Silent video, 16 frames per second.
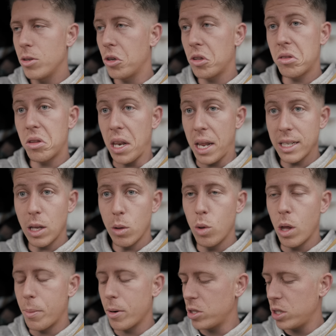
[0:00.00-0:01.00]
No tenía esa
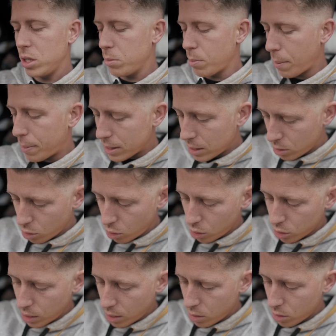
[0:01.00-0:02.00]
duda, pero sí, me ha pasado
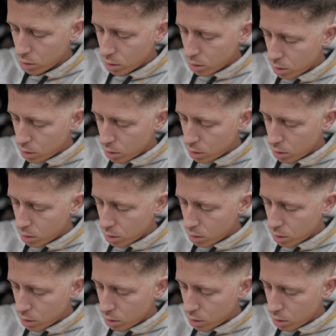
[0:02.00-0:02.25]
todos los años.